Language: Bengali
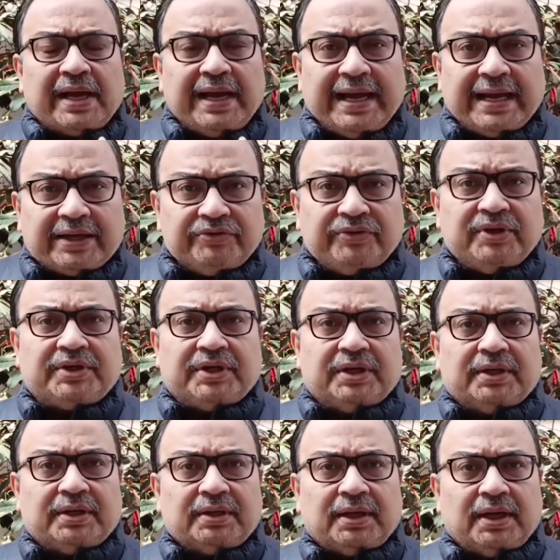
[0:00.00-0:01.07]
তারা
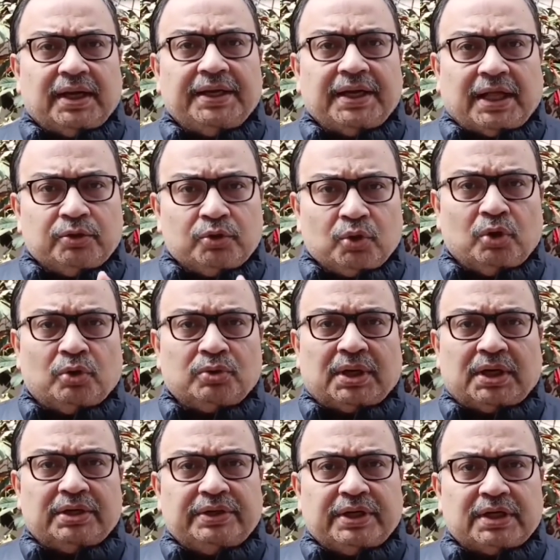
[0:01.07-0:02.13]
একদিকে এই
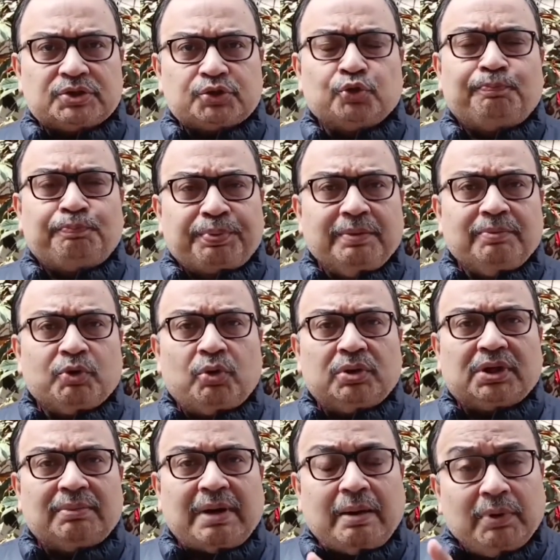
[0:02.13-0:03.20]
আন্দোলনকারীরা
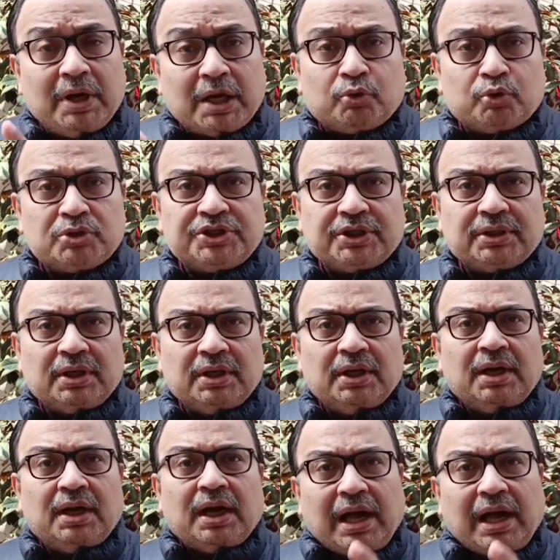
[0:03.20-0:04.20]
সুপ্রিম কোর্টে মামলা করছে